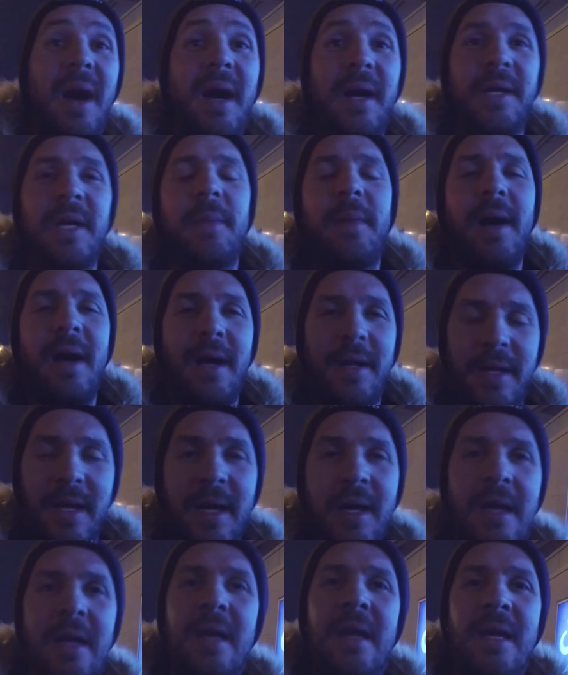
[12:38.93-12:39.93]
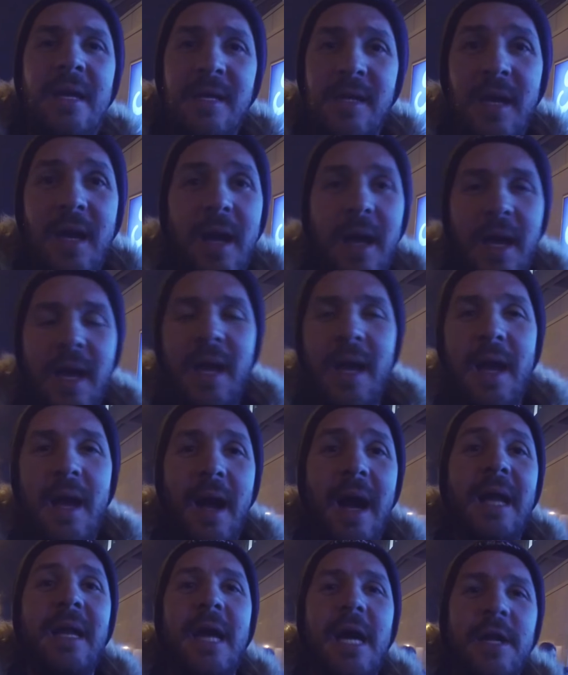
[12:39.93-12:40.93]
bağıra bağıra e,
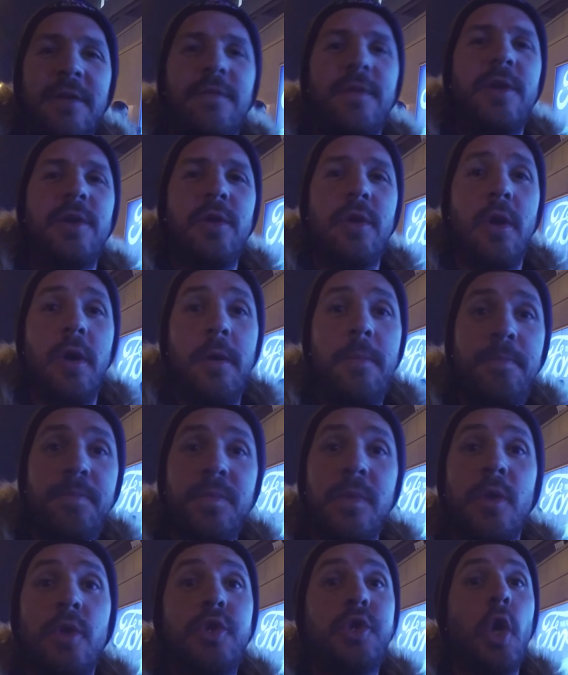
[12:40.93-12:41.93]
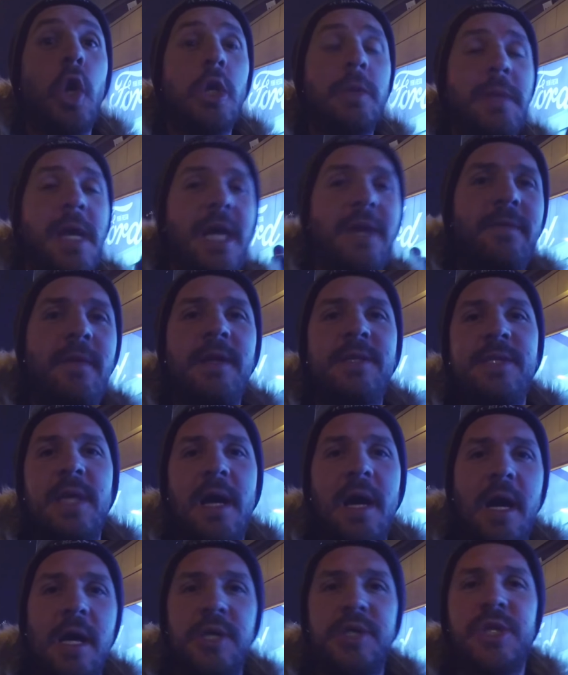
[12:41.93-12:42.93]
alarm veriyor. Sol bek ve
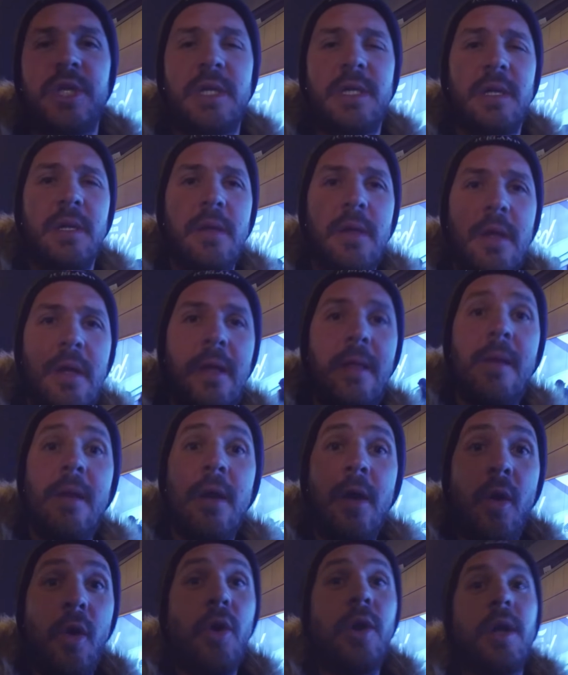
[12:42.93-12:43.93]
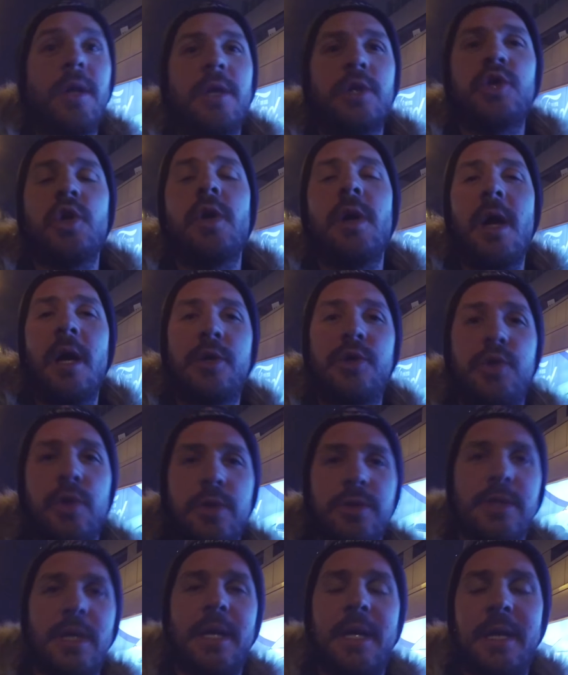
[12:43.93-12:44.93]
sağ açık. Orada çok
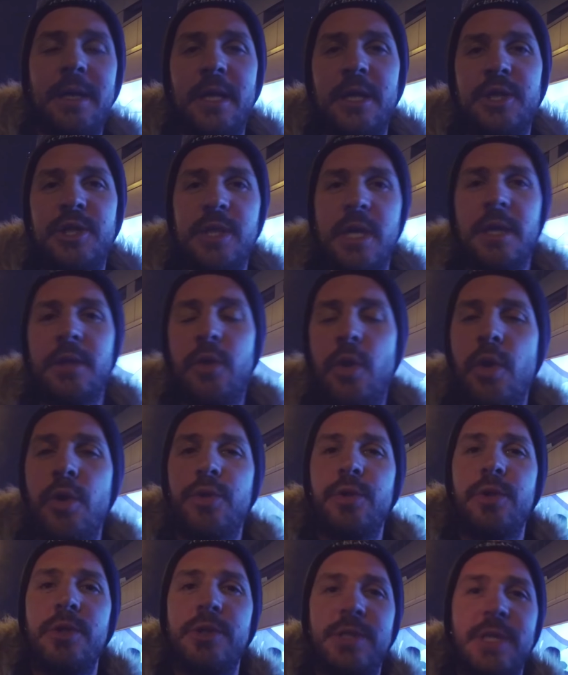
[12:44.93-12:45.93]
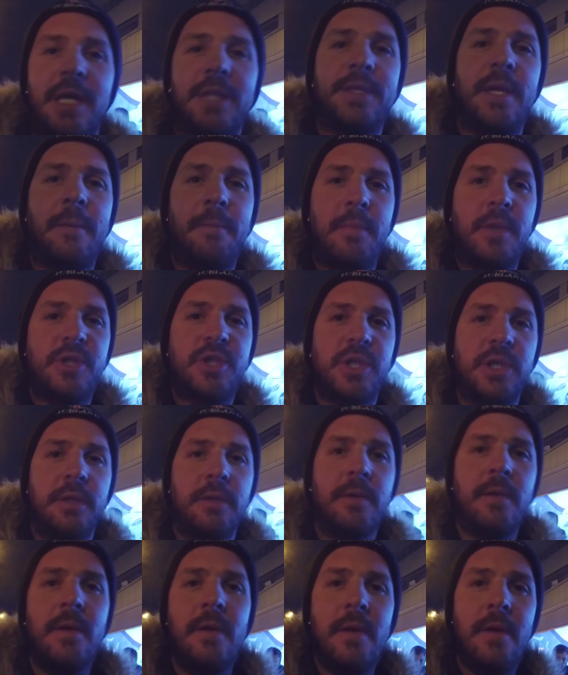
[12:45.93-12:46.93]
aksıyoruz arkadaşlar. Gördünüz zaten maçı.
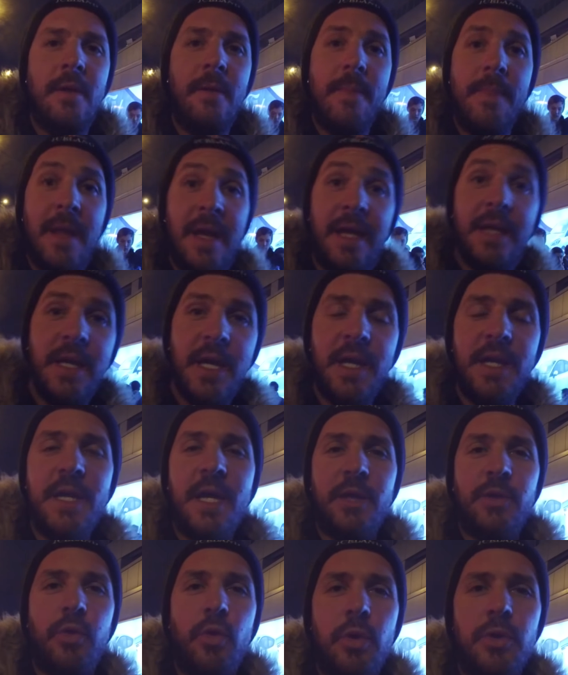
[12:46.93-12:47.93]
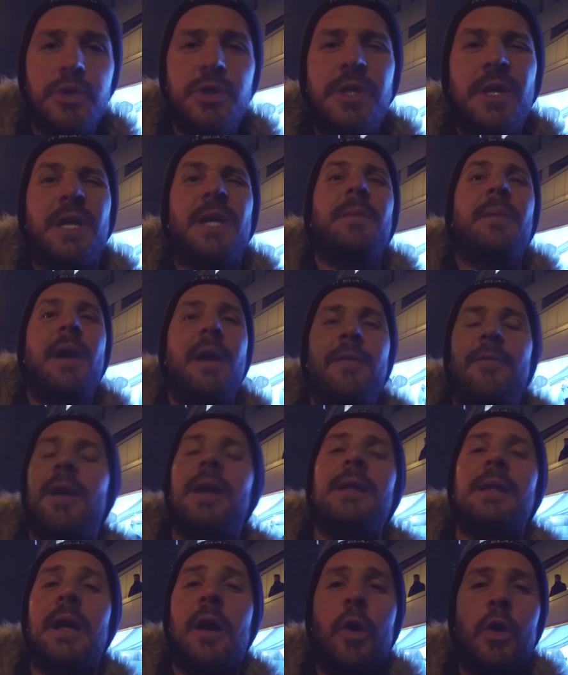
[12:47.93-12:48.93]
İyi niyetli oyuncular ama
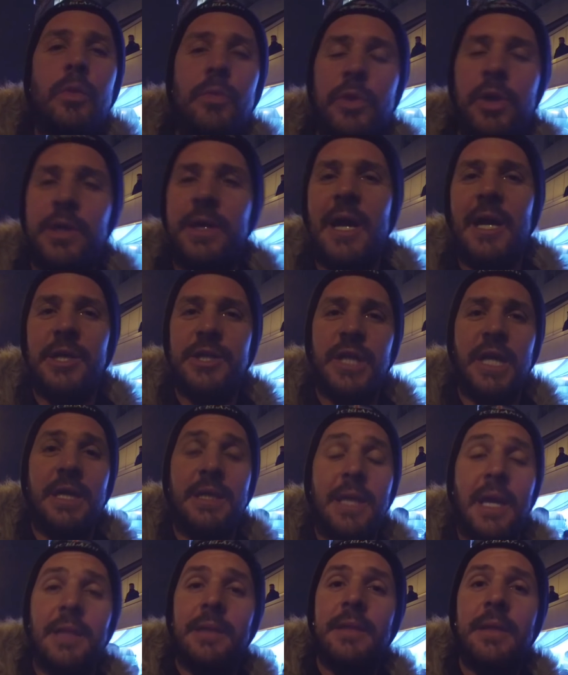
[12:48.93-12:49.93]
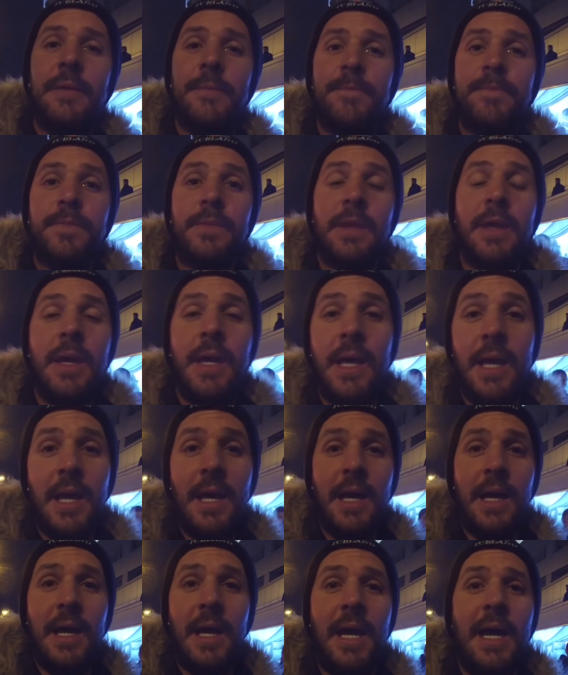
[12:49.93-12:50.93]
valla olmuyor gerçekten.
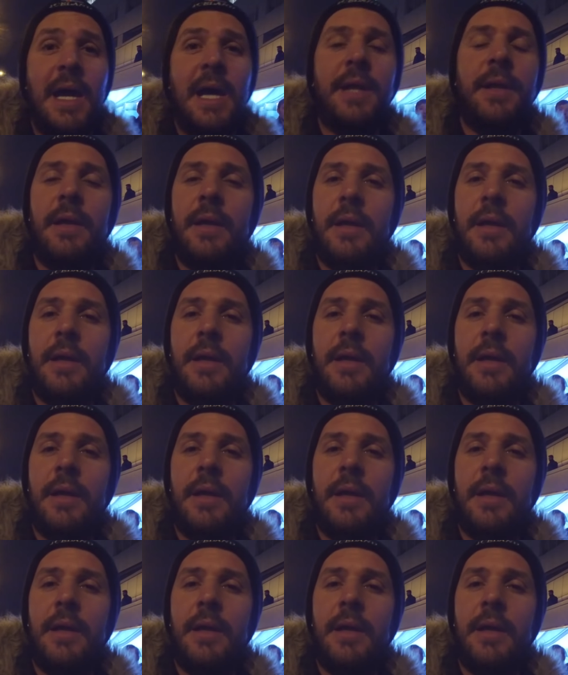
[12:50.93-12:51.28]
Ee, eğer